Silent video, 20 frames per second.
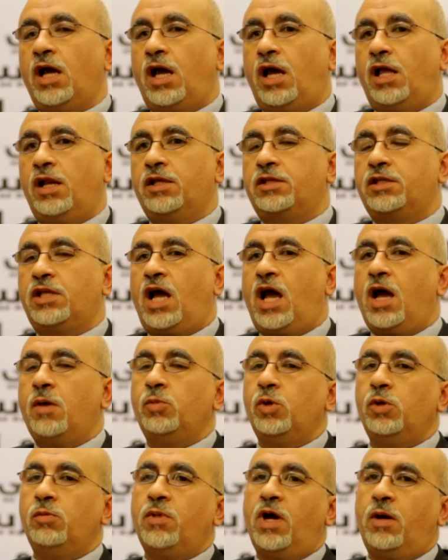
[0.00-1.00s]
على
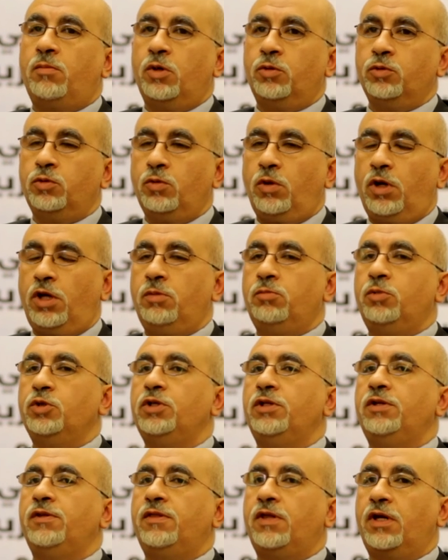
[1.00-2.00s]
التعامل مع موضوع
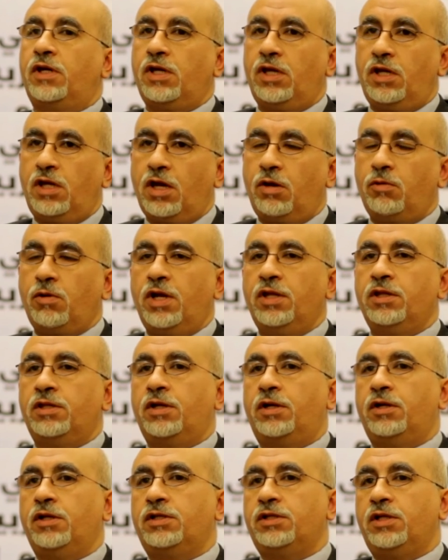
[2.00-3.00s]
المدن الذكية
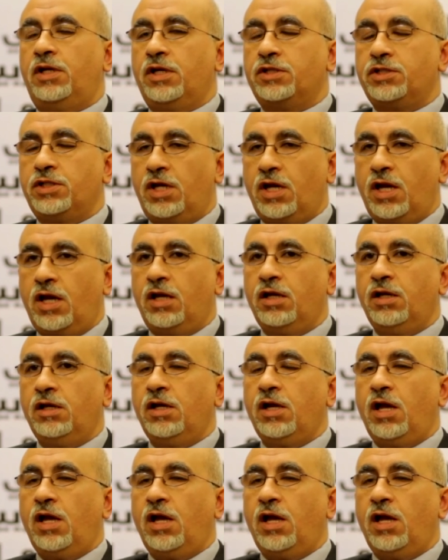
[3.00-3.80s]
وإنترنت الأشياء